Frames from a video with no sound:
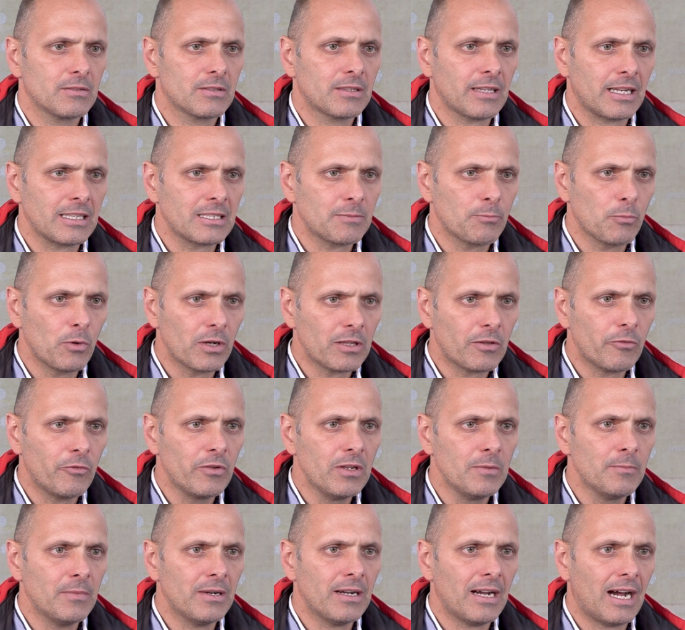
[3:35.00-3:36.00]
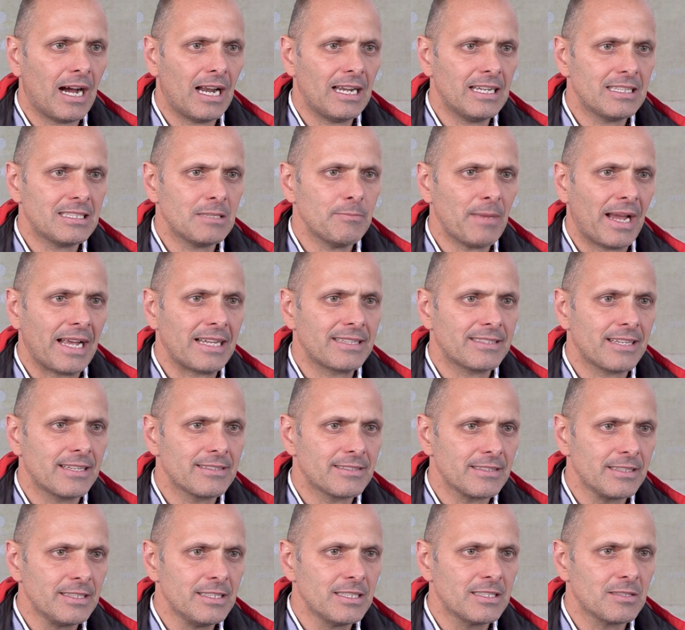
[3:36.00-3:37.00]
Transportfirma, alles im
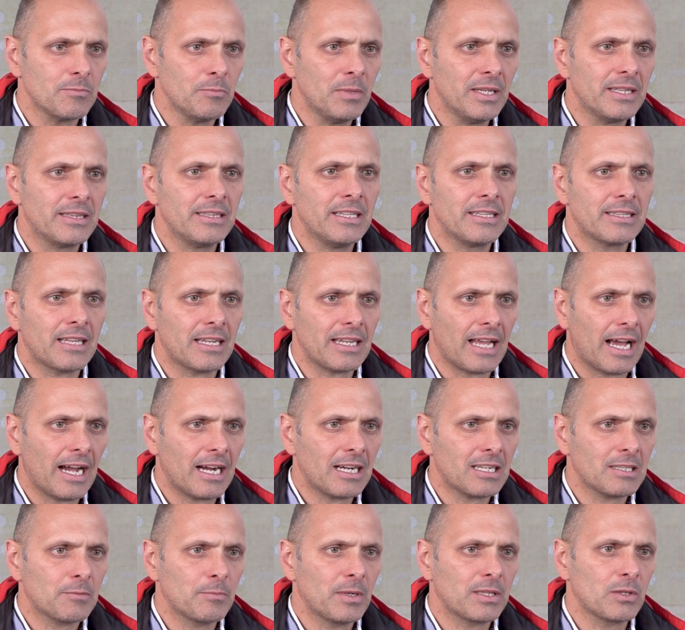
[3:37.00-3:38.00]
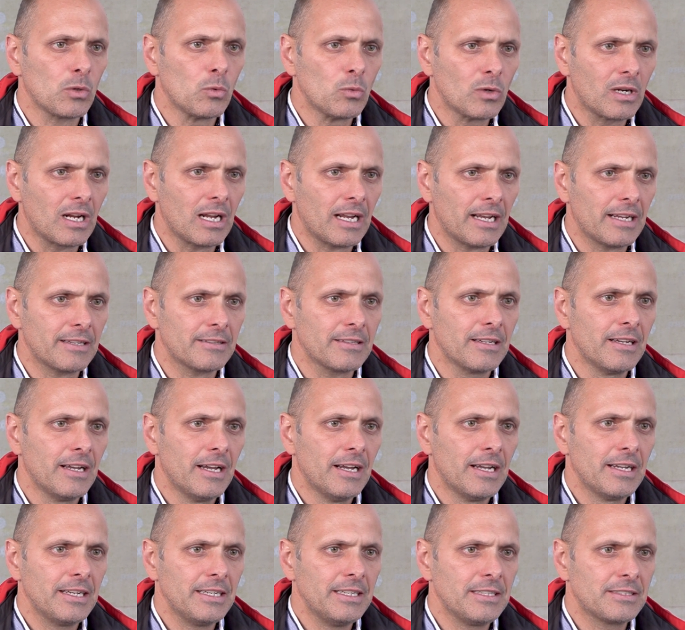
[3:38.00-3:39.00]
Einsatz ist, mitten in der Nacht, bei Dunkelheit,
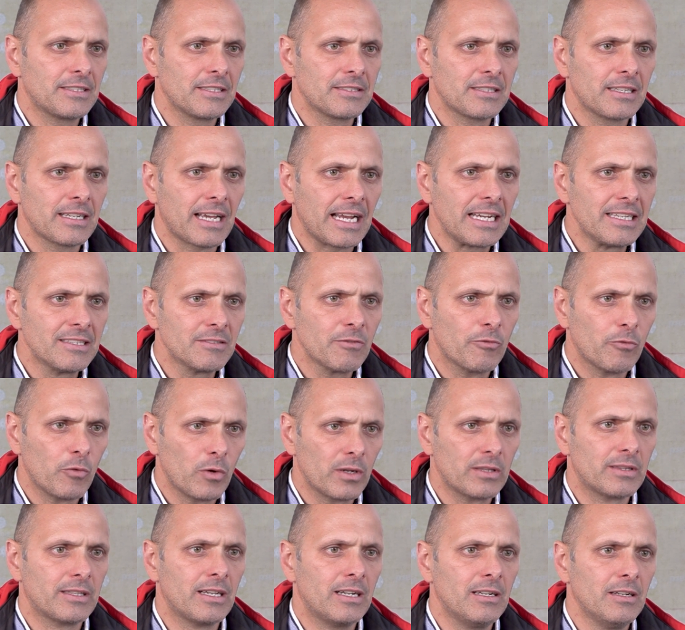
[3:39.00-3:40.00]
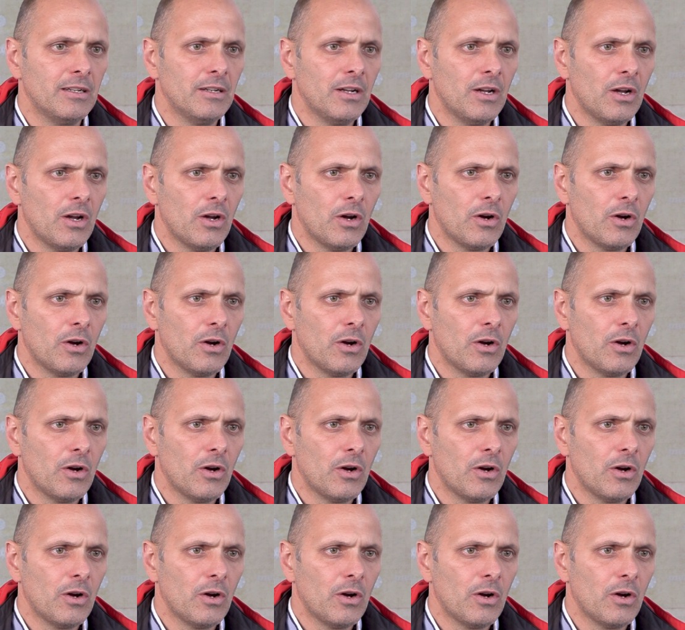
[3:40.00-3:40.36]
ist das ein Riesenvorteil.